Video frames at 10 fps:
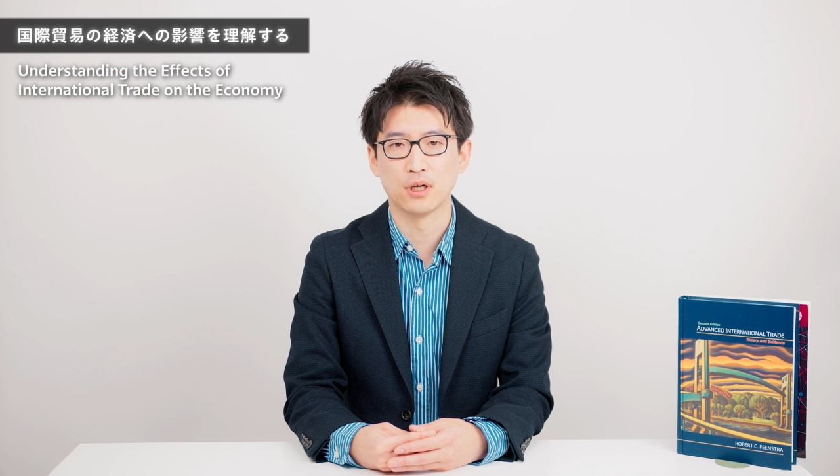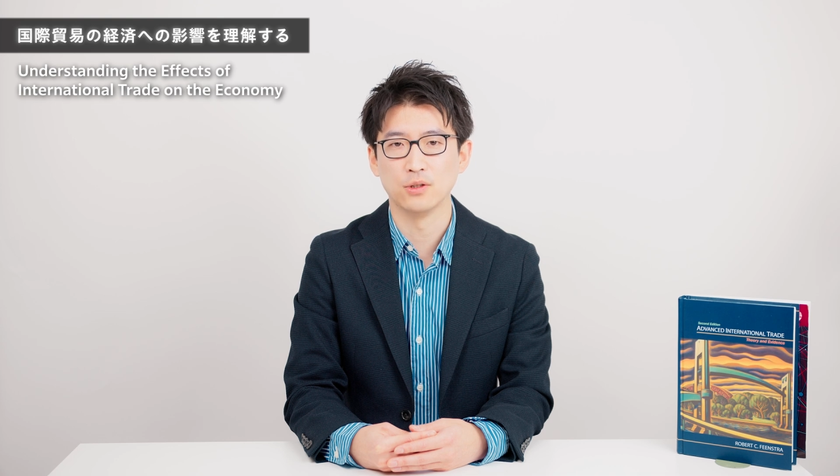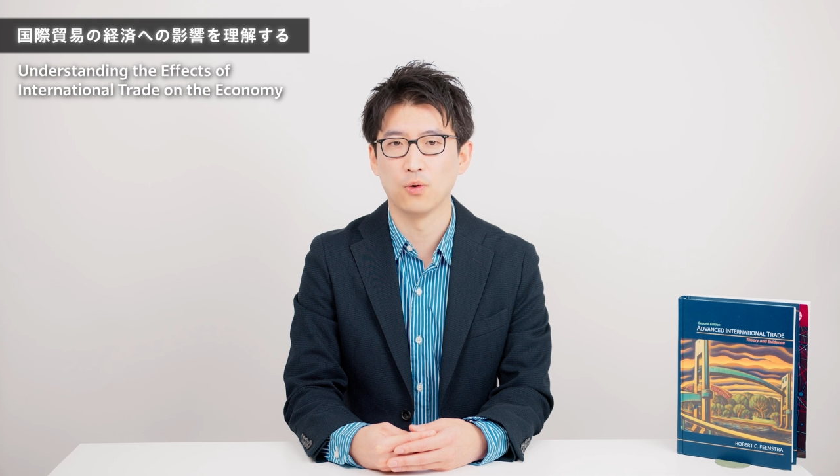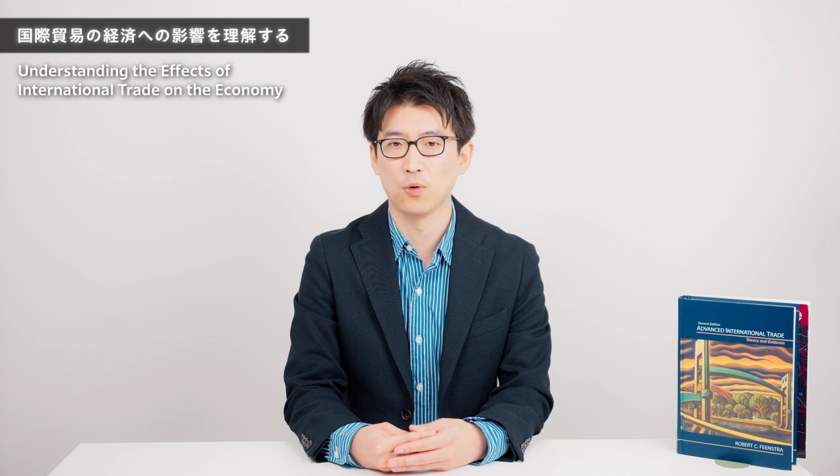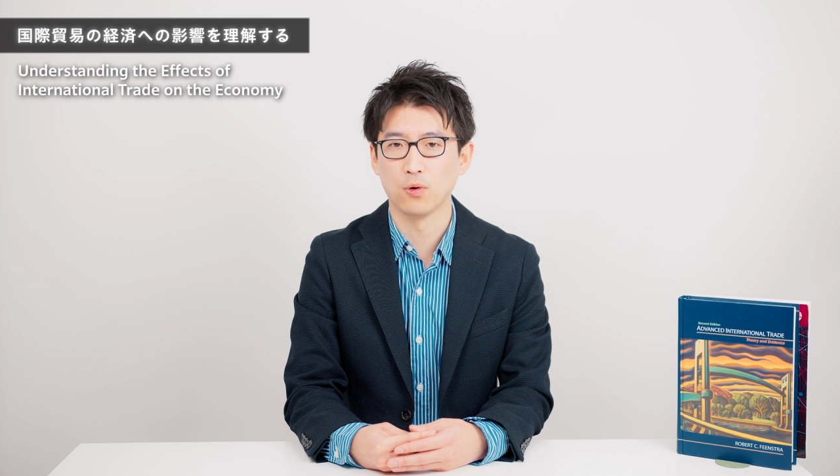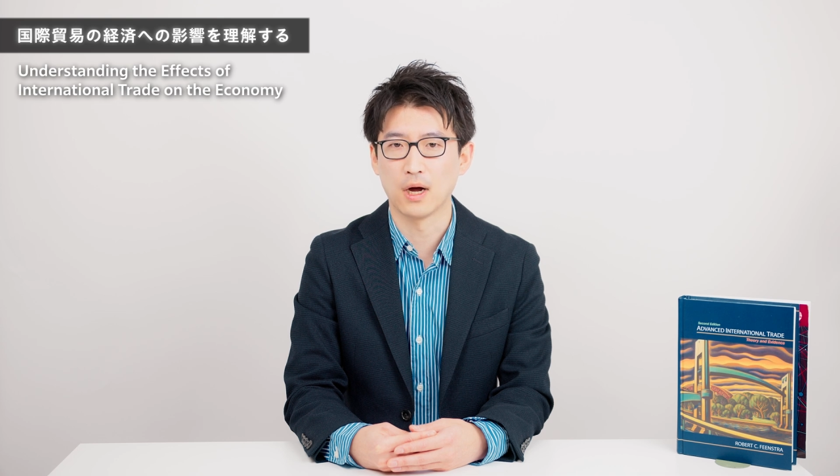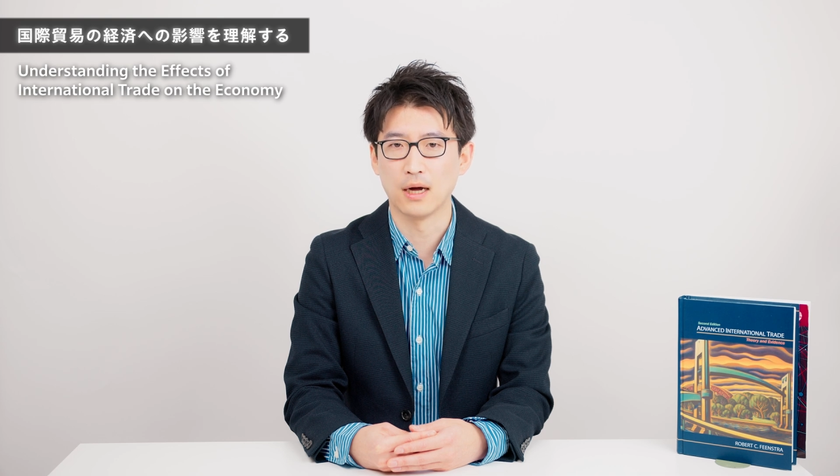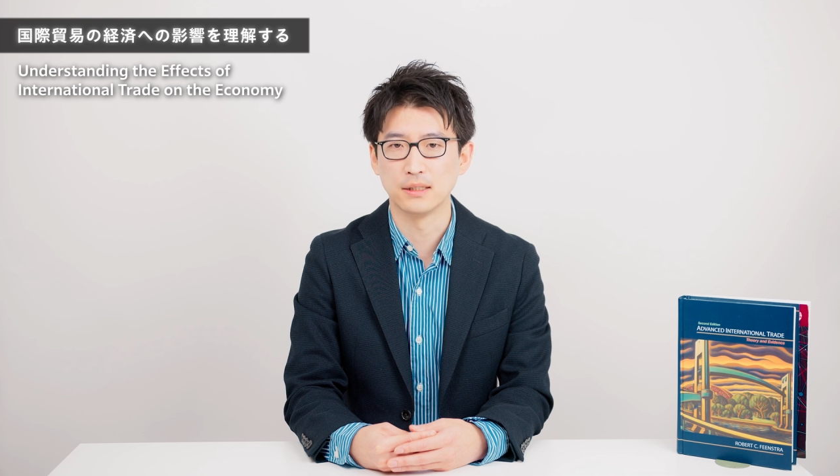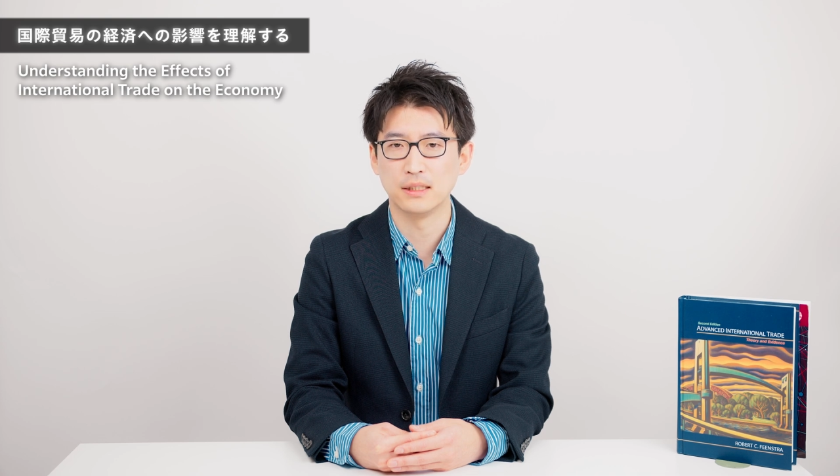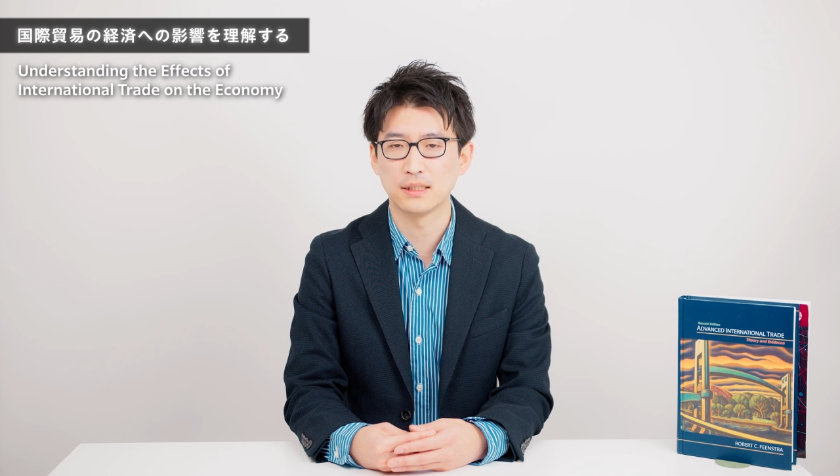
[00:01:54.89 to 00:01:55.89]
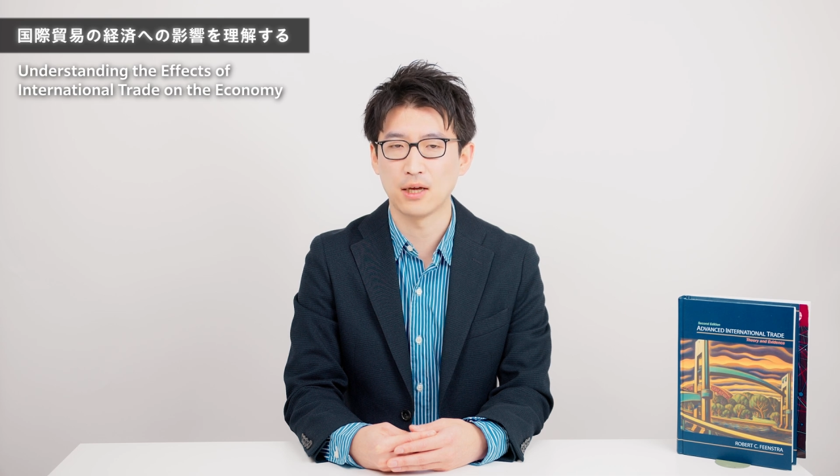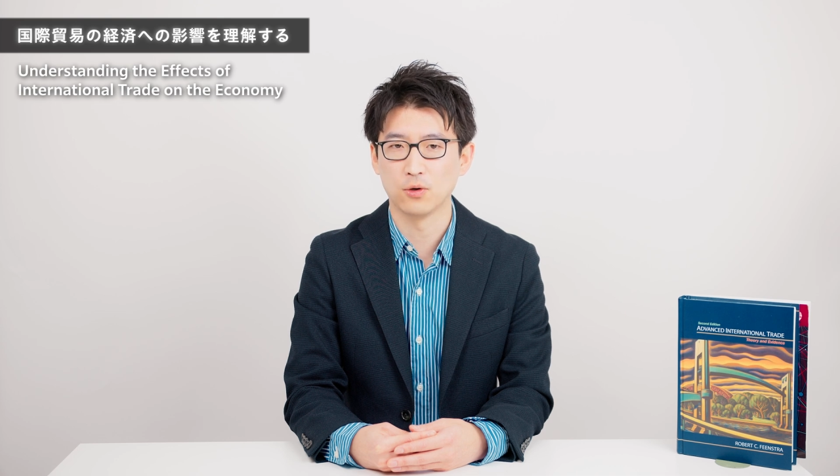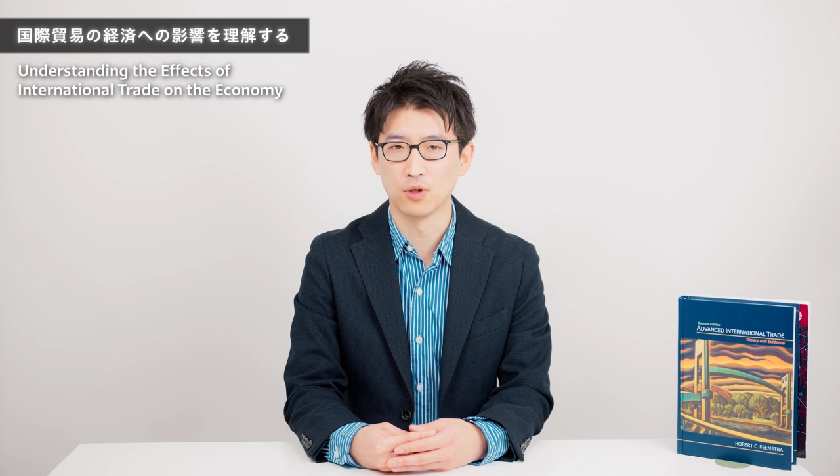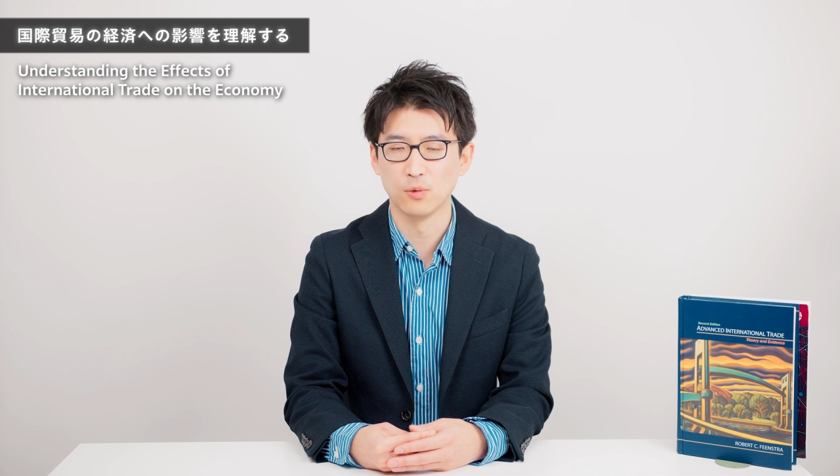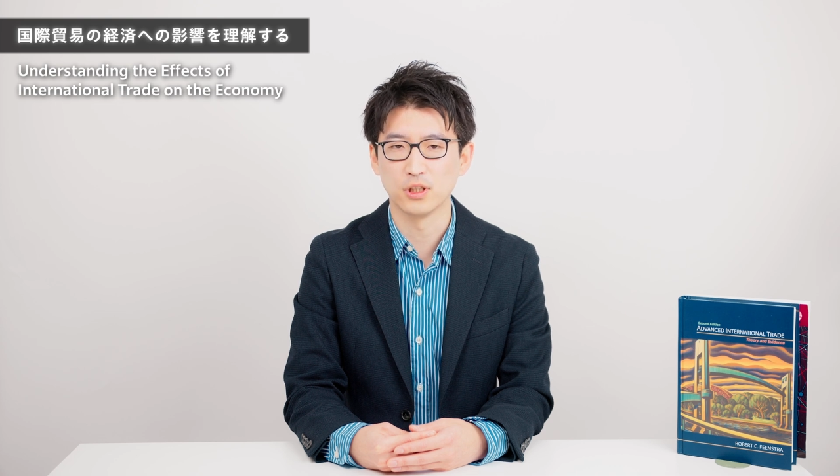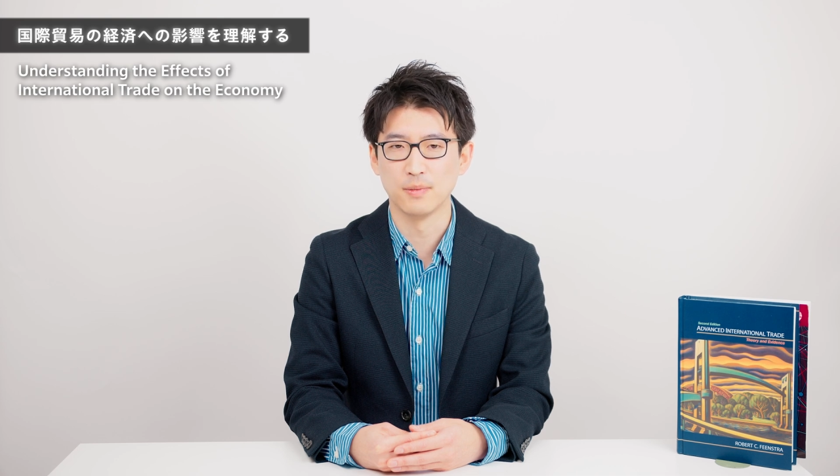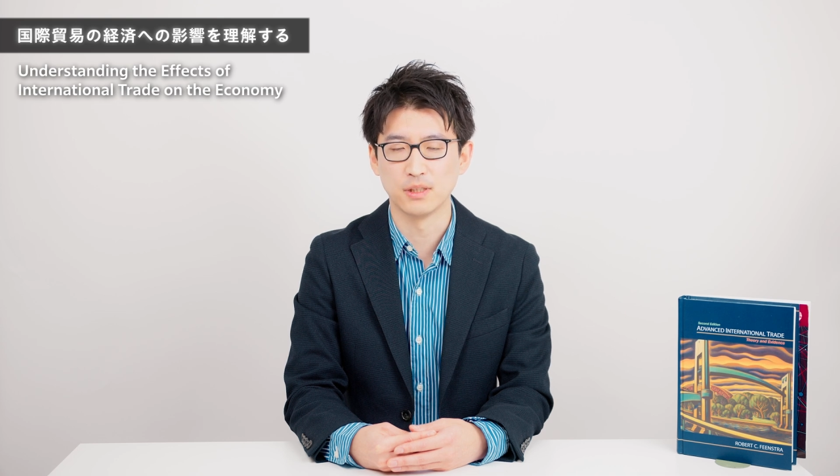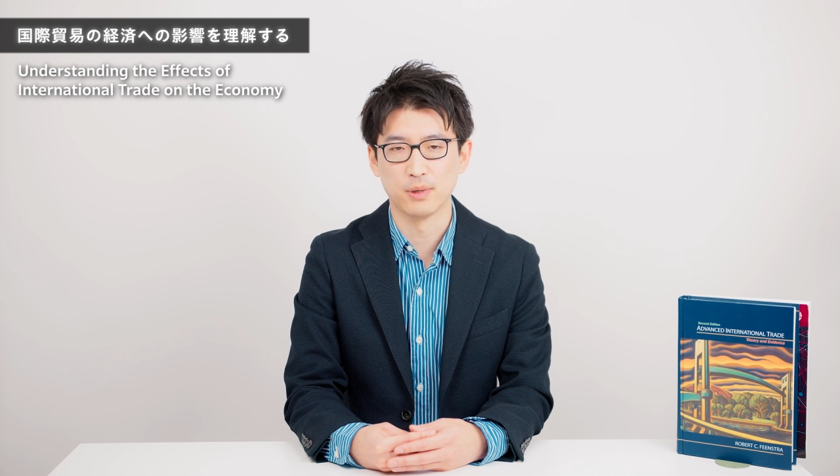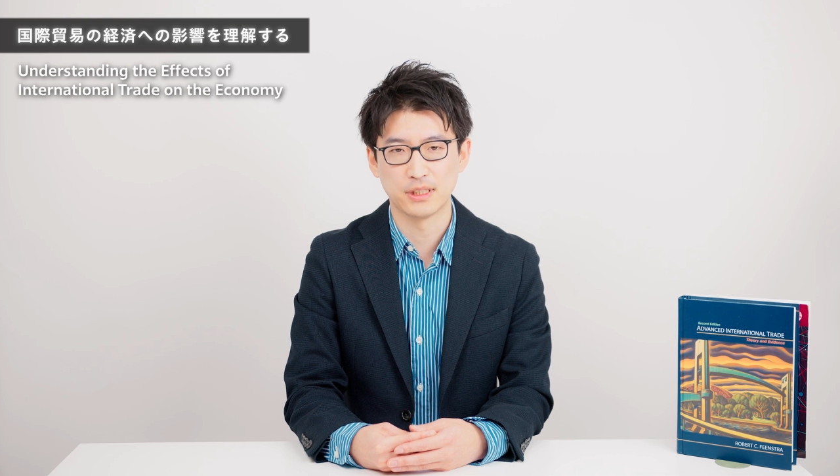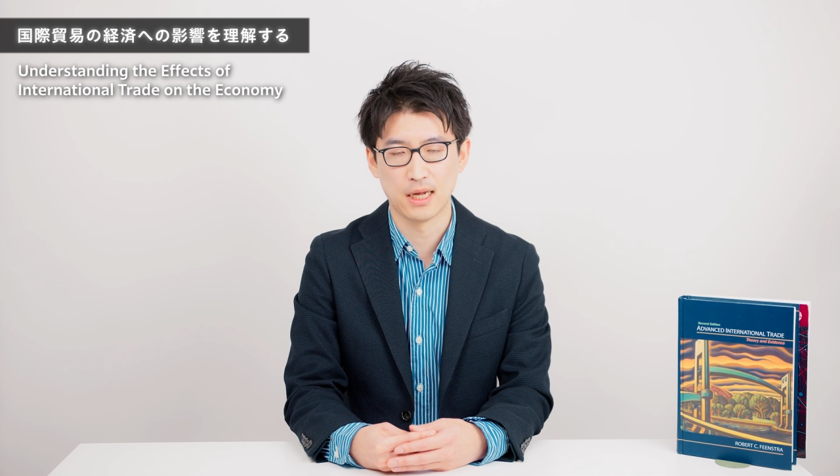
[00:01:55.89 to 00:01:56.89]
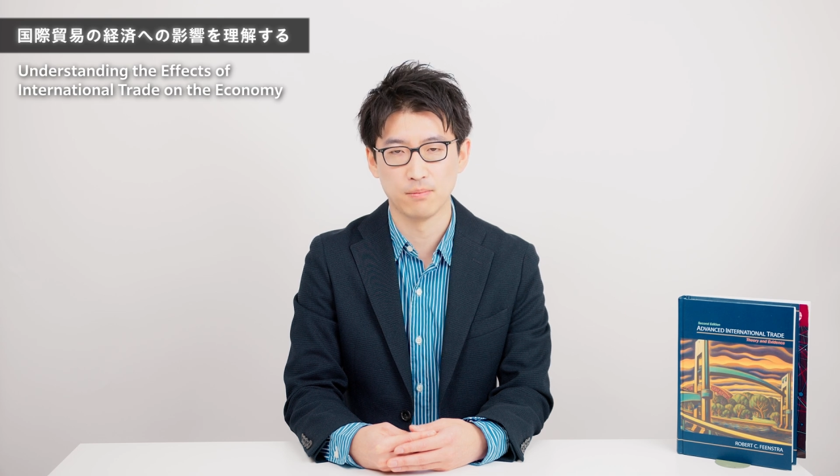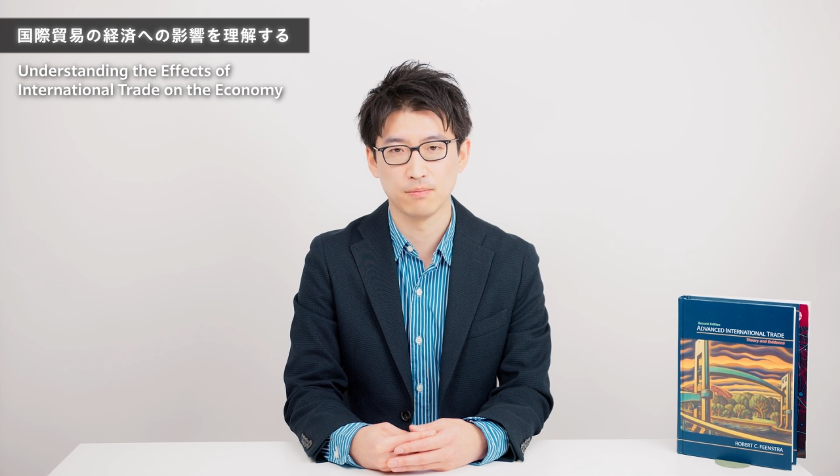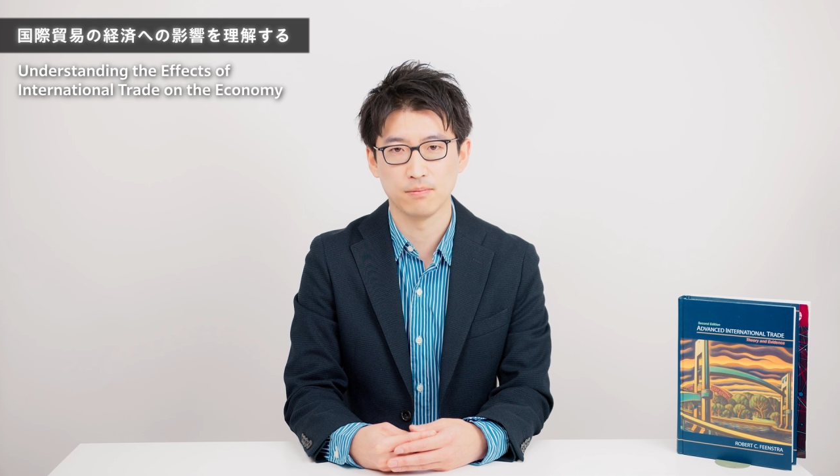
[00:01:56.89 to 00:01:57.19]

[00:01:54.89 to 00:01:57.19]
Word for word: な負の効果が小さいことも示しました